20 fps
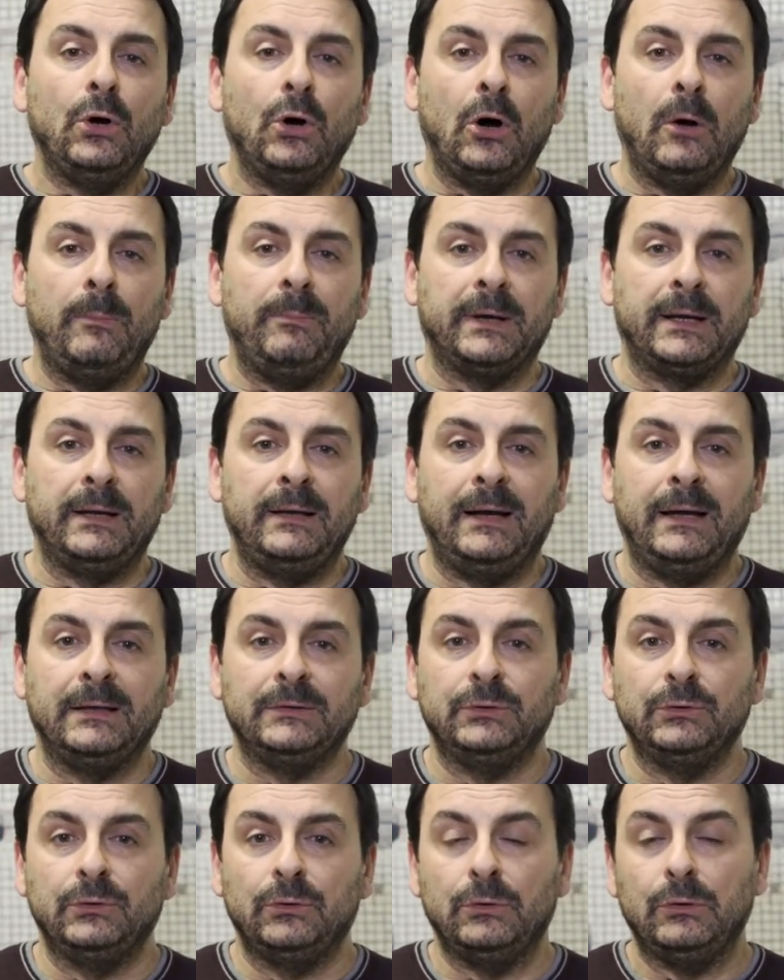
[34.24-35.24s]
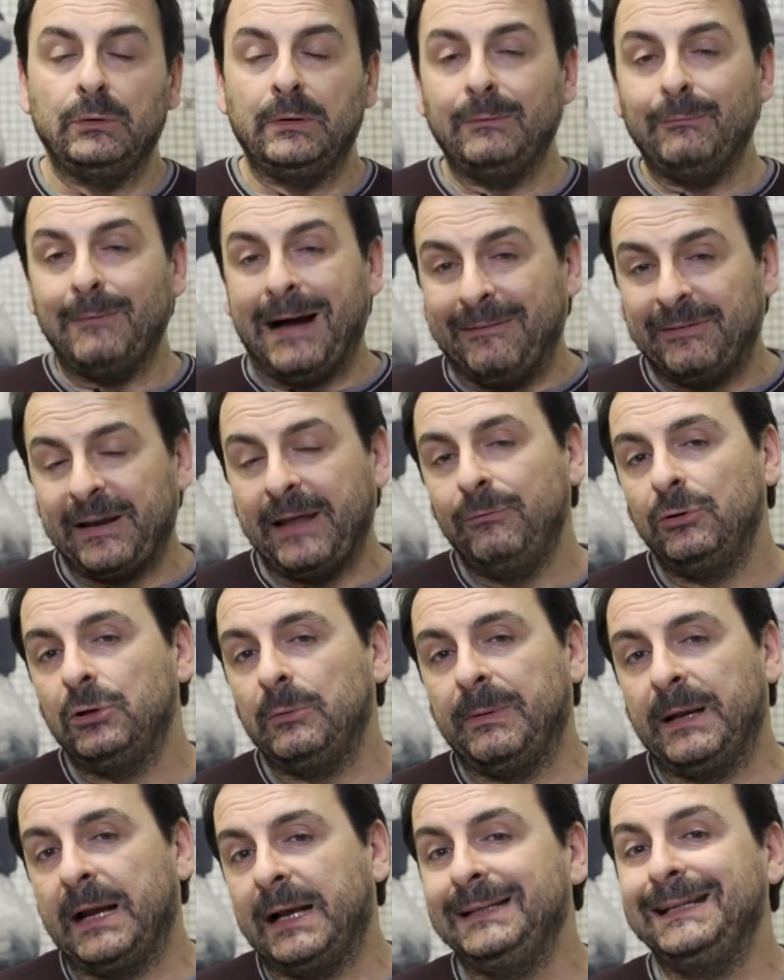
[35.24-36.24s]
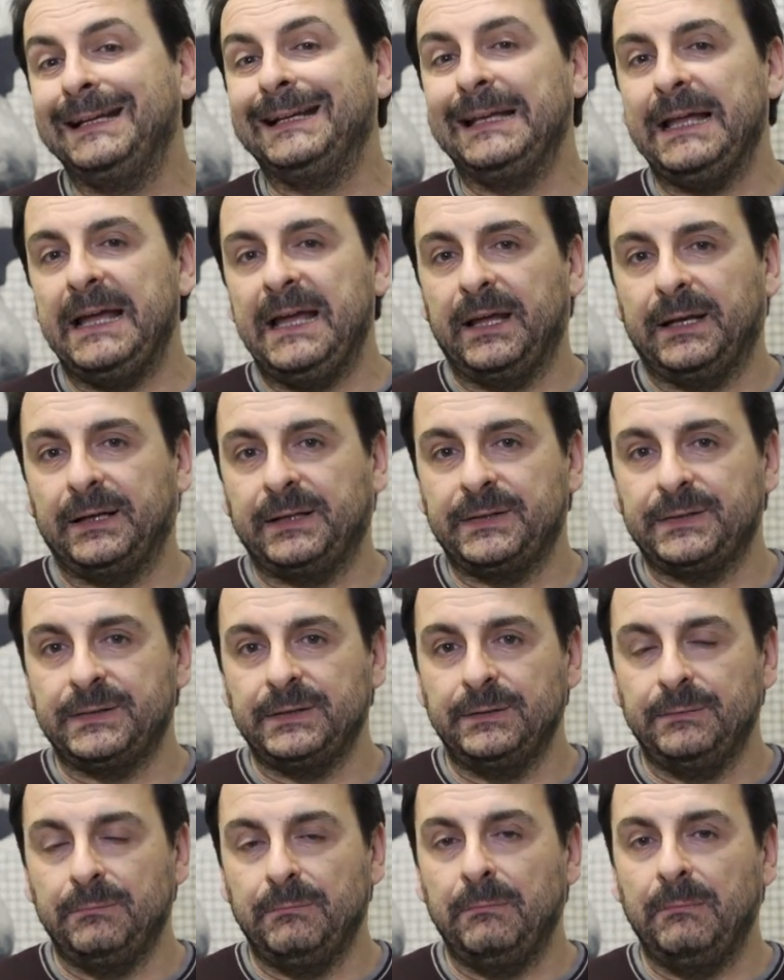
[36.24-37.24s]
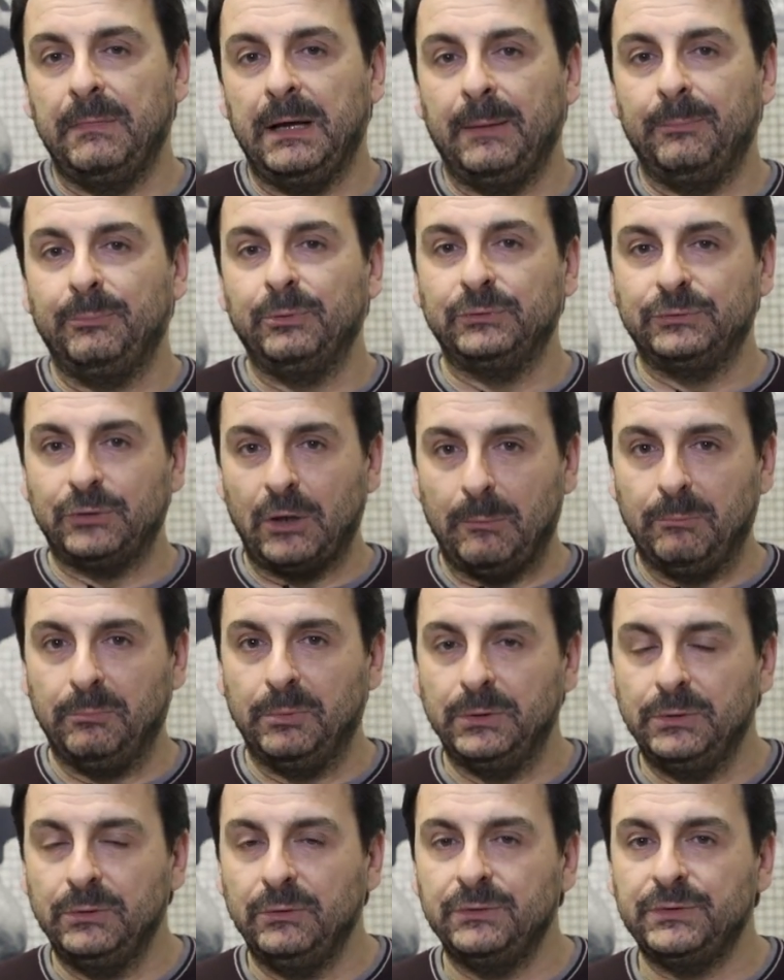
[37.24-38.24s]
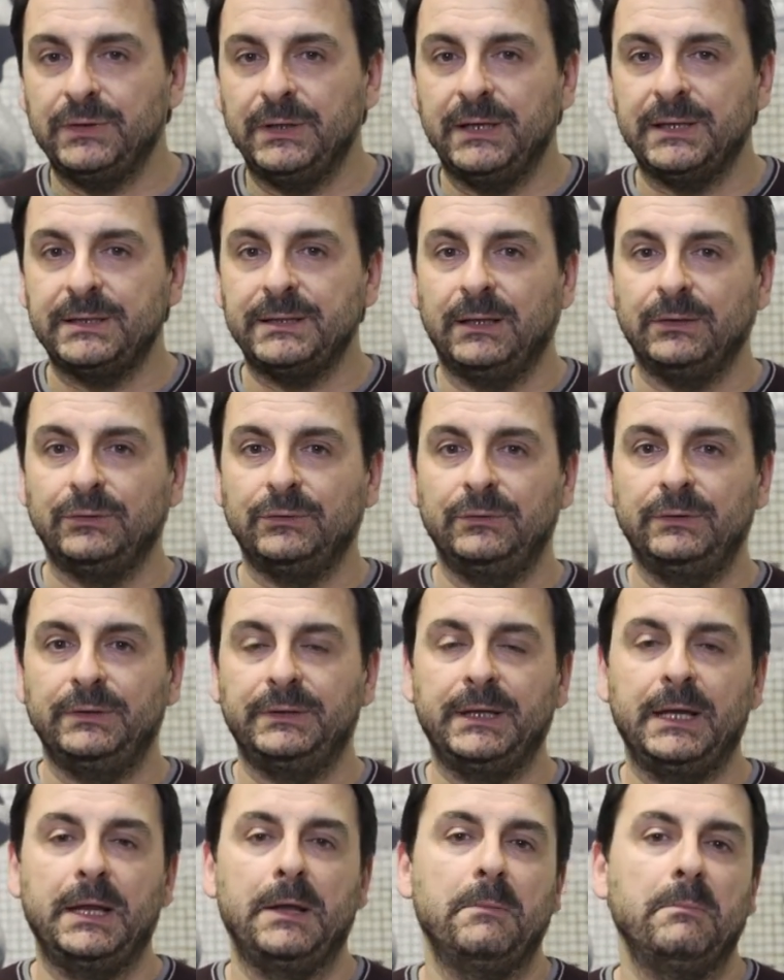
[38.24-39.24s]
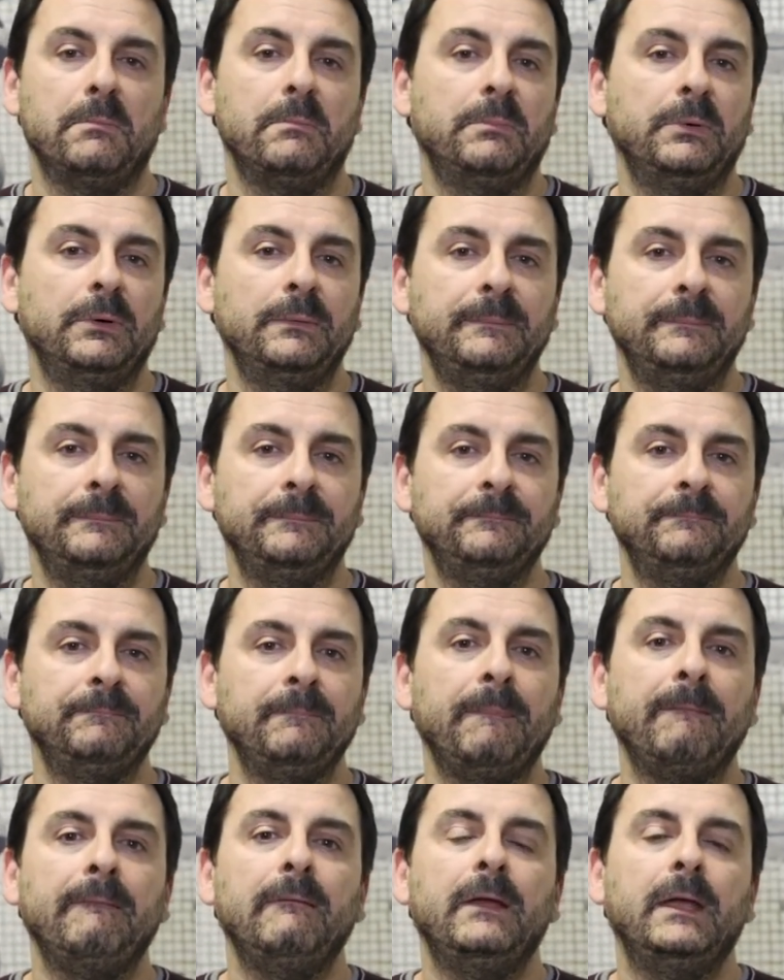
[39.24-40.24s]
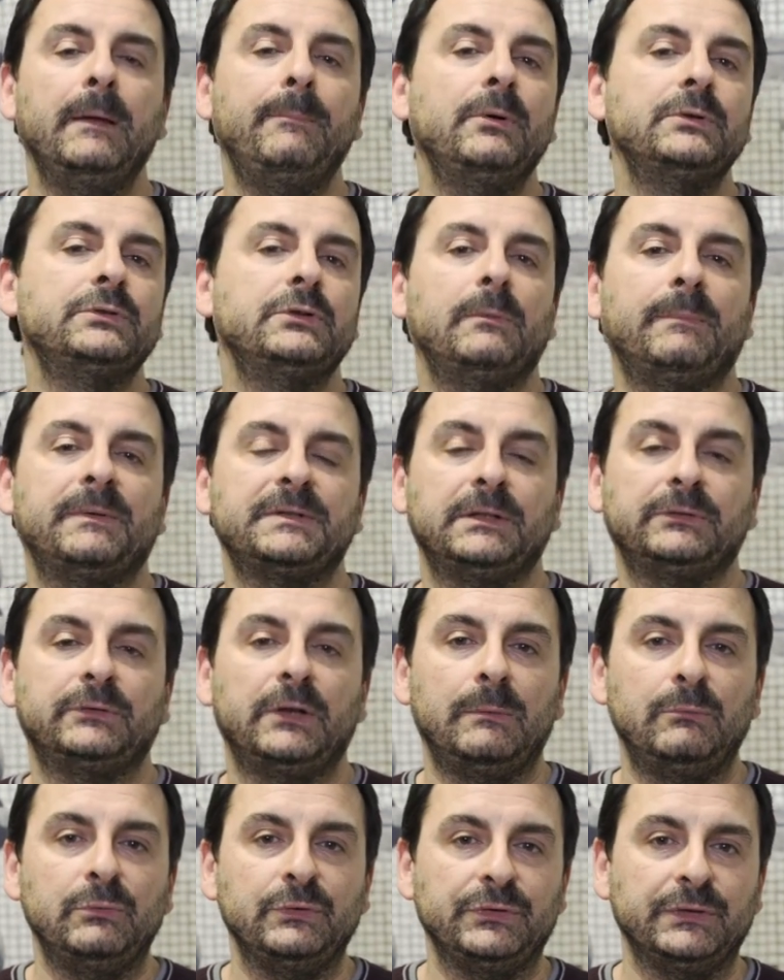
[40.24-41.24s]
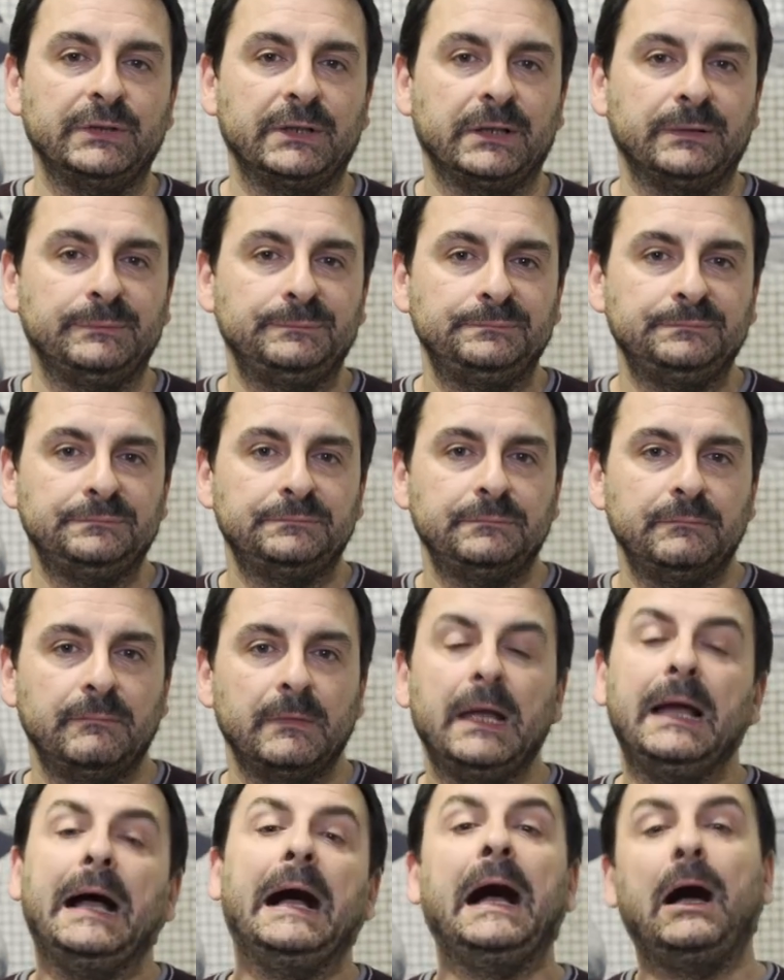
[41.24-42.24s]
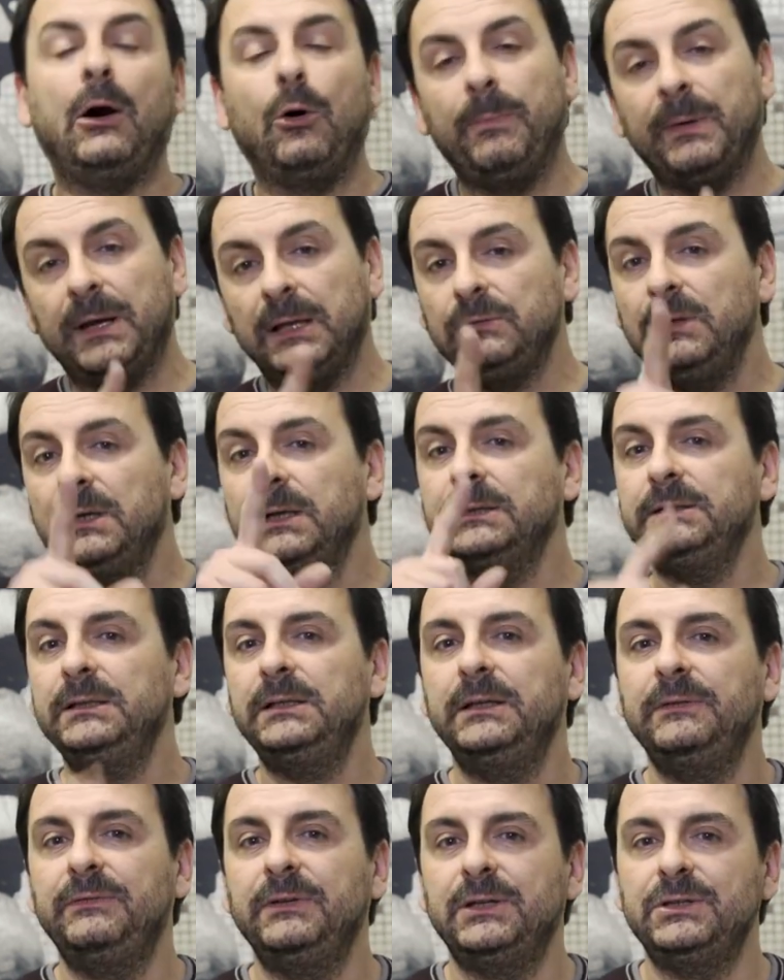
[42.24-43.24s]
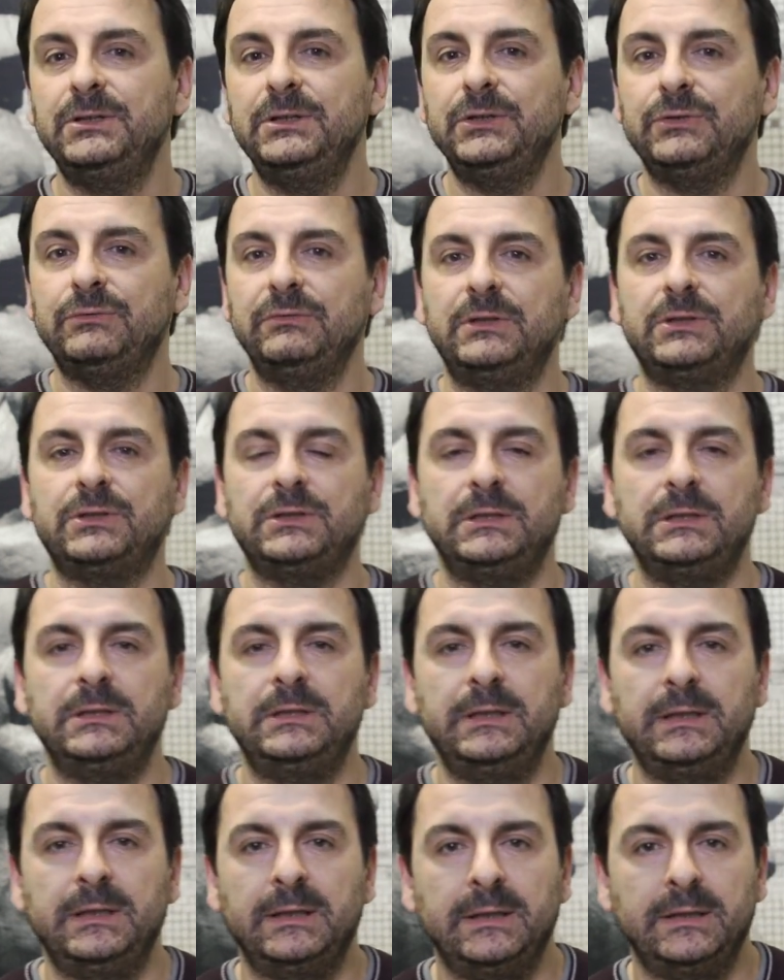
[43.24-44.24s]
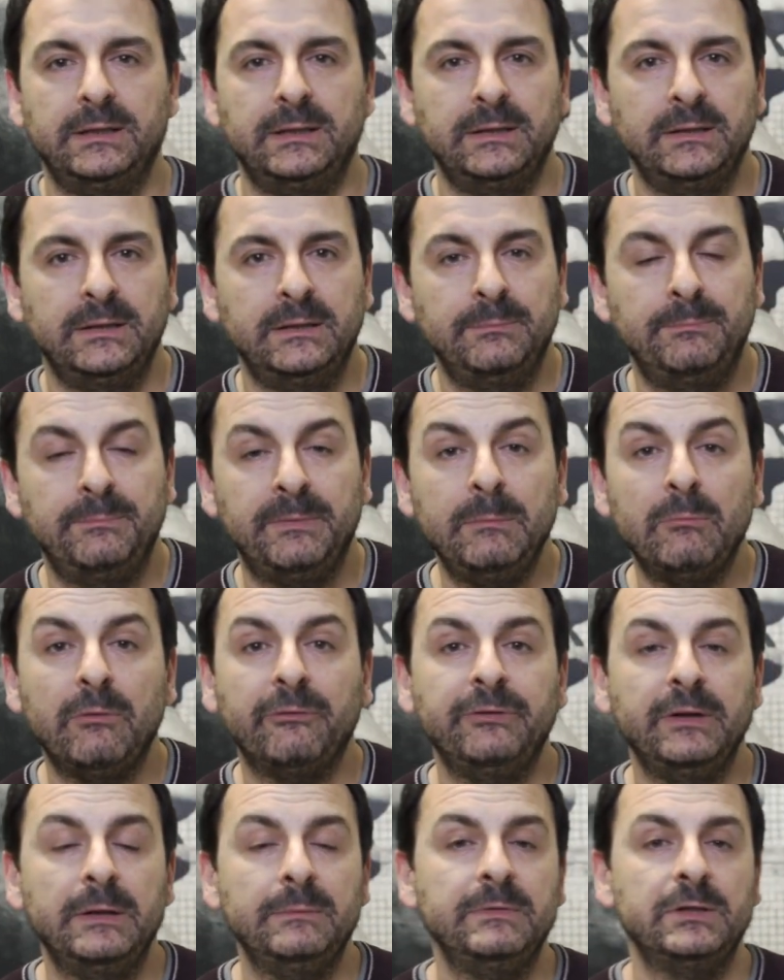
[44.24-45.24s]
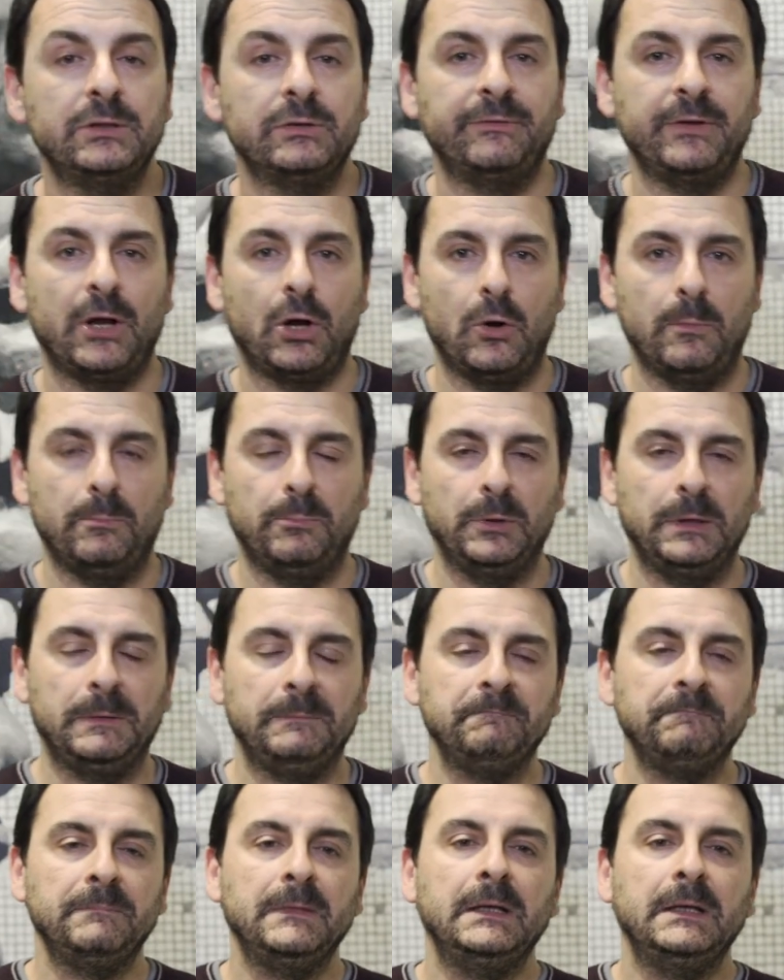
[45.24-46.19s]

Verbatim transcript: ho parlato, avrei voluto parlare di Clerks, ma purtroppo non ce n'è stato il tempo. E poi sono passato alla musica. Ah, ho parlato anche delle Vergini Suicide, il primo film di Sofia Coppola.